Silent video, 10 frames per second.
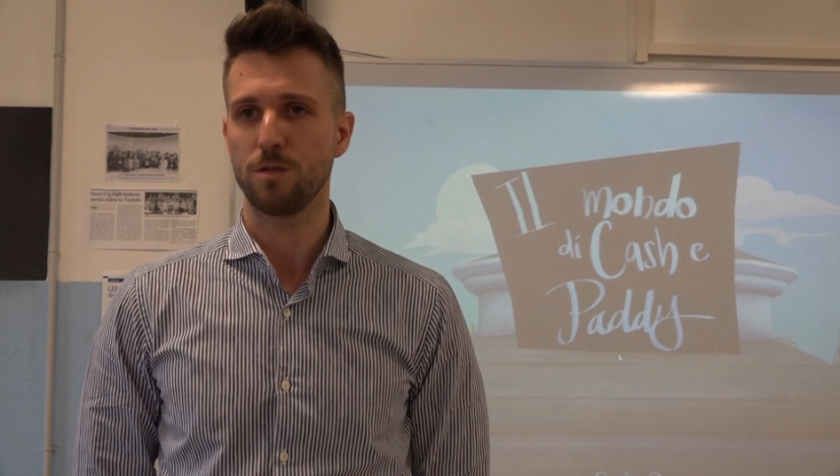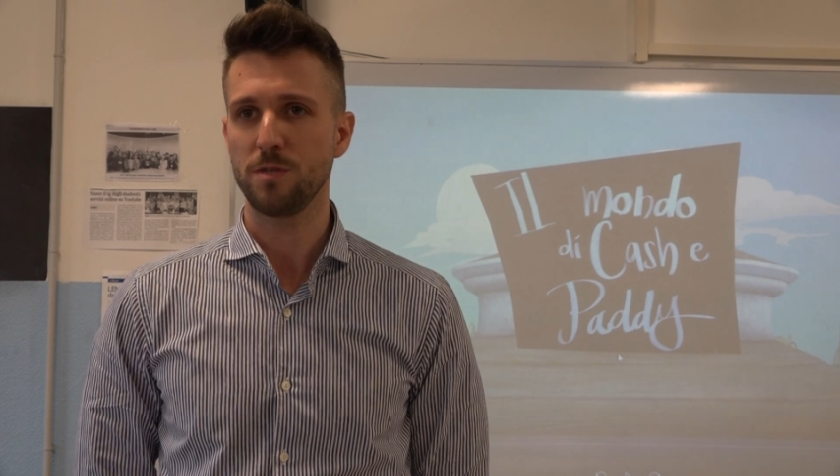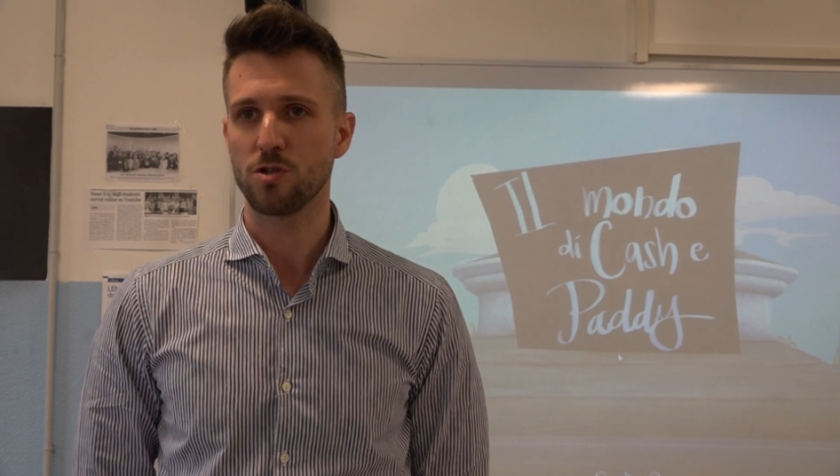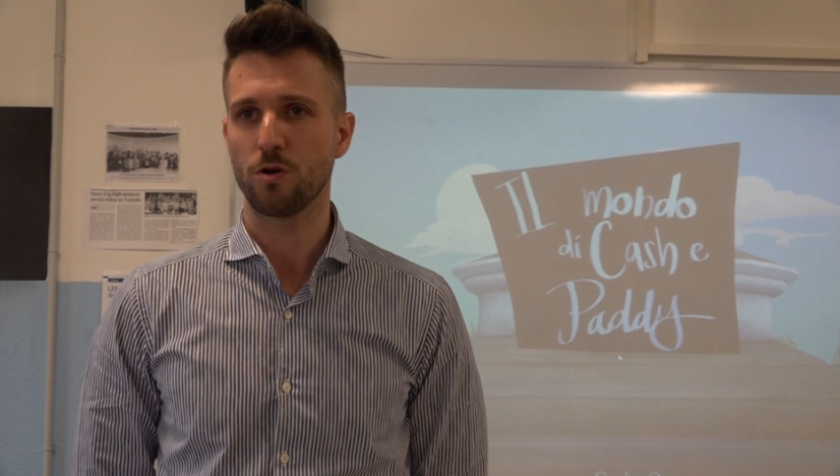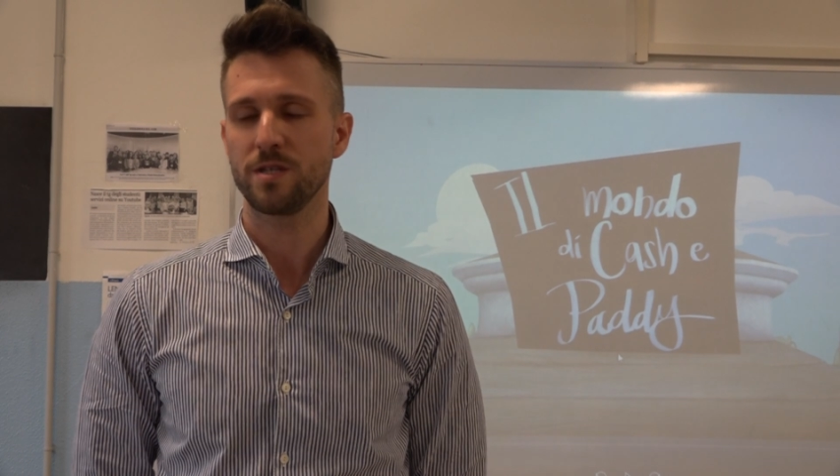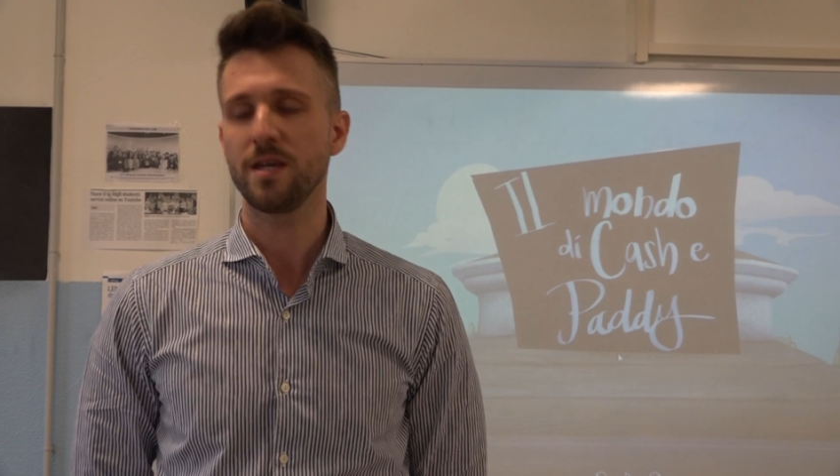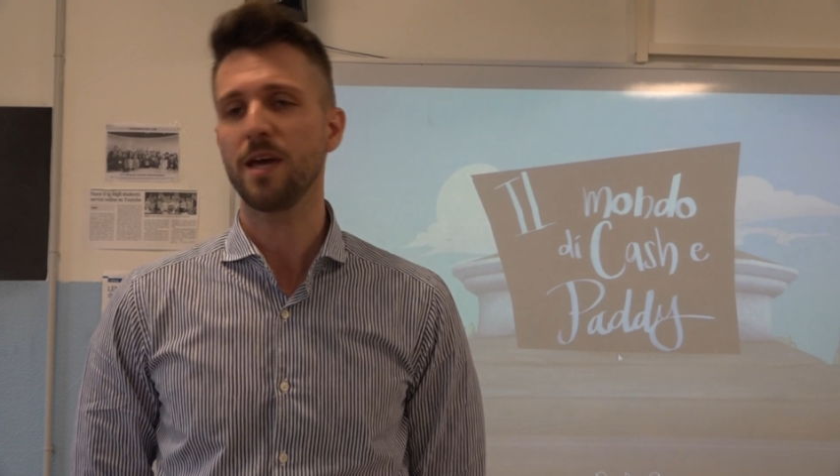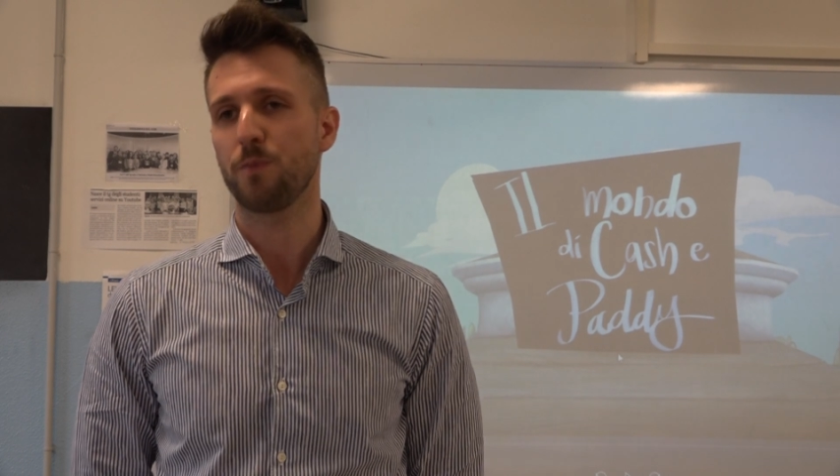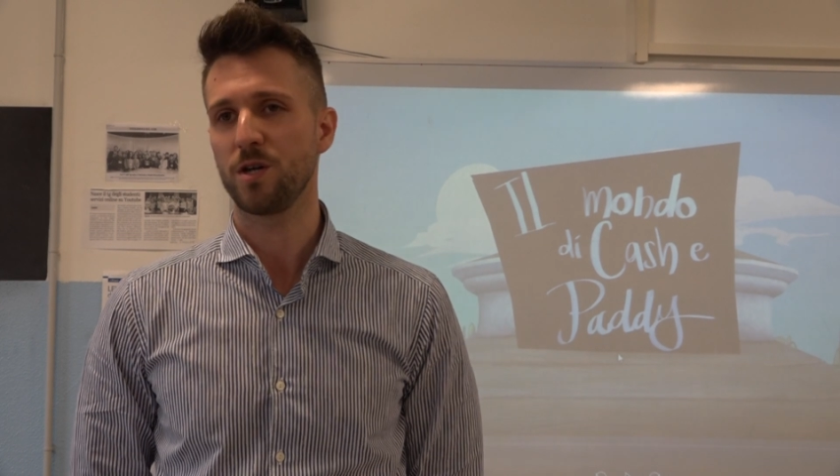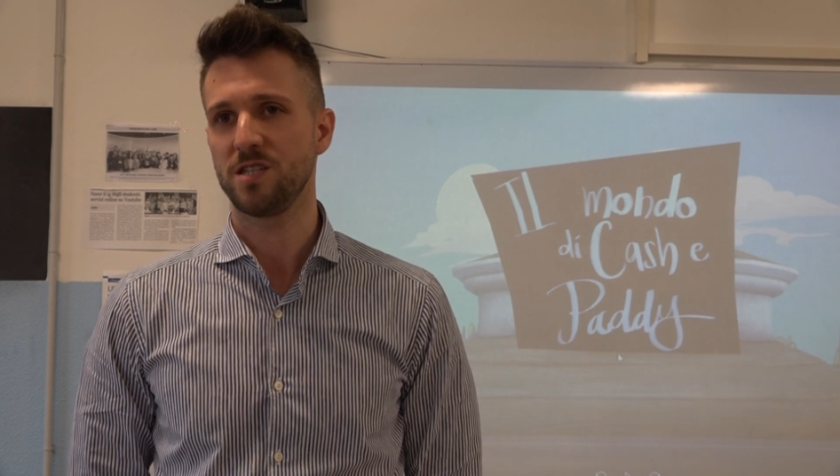i bisogni
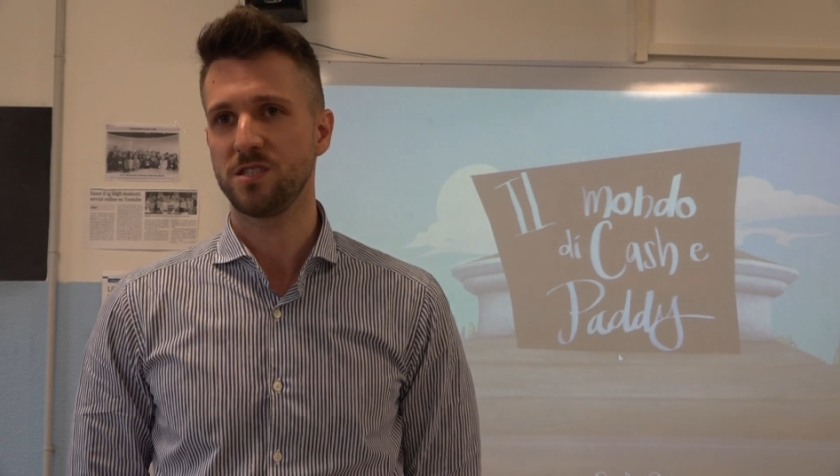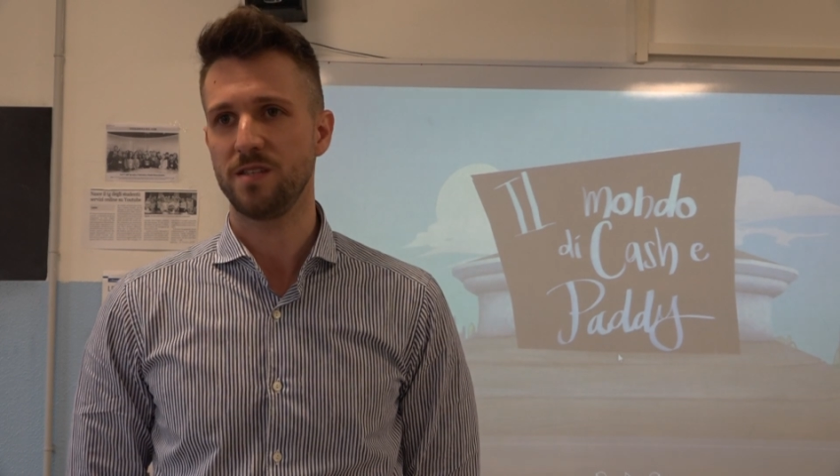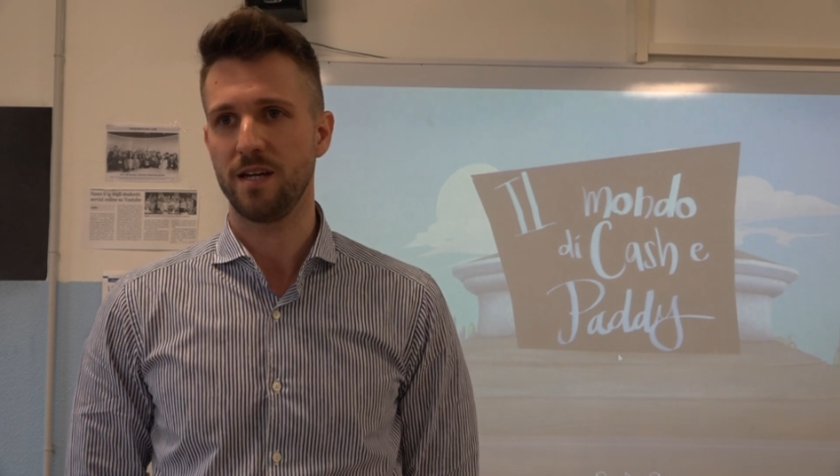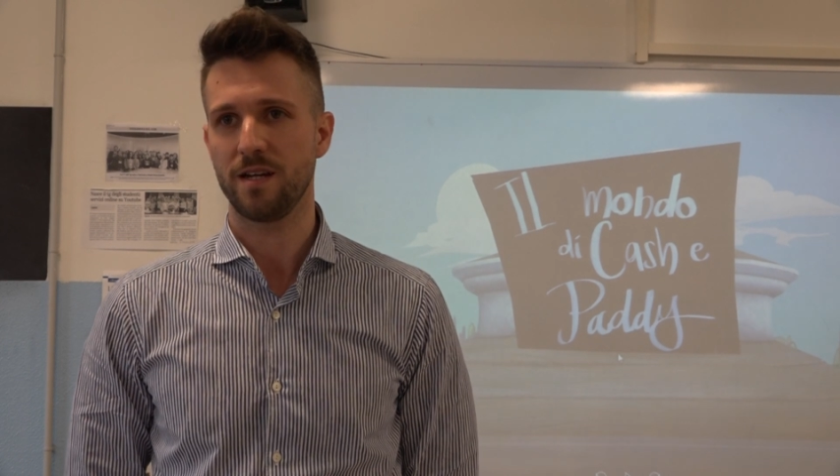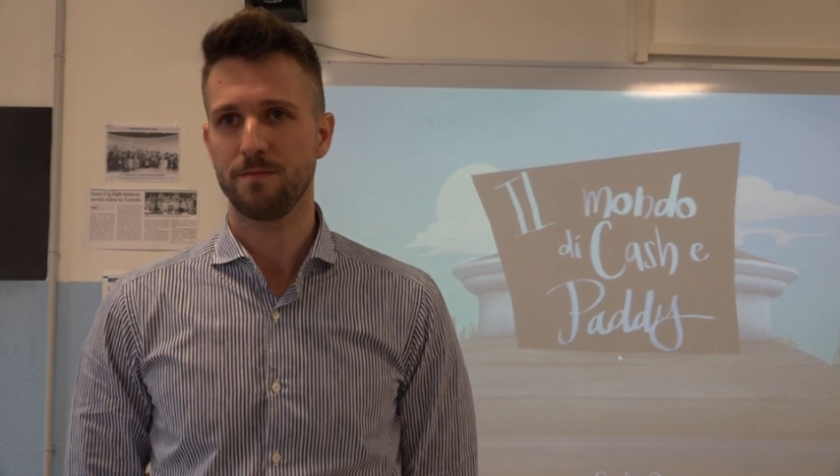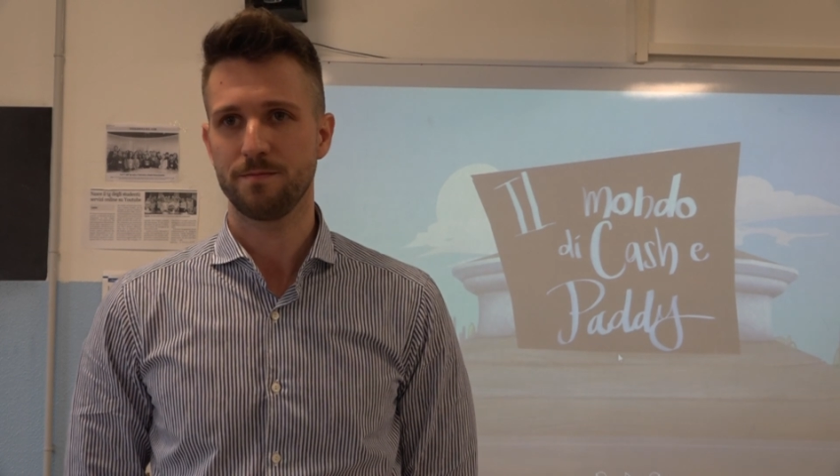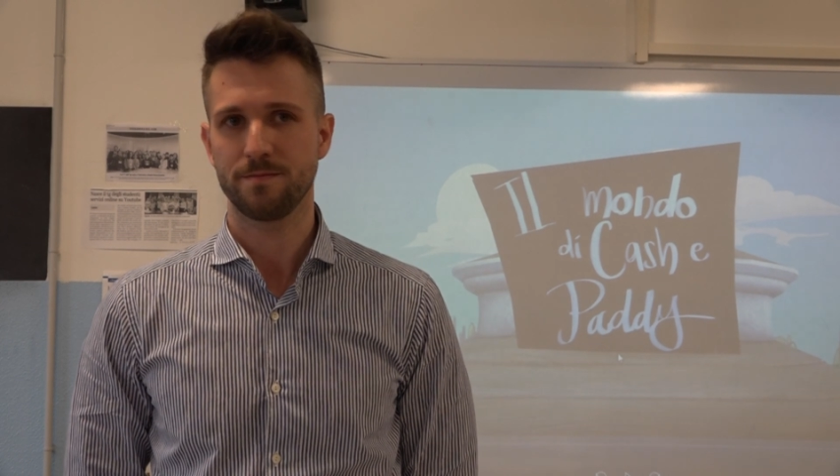e poi i desideri.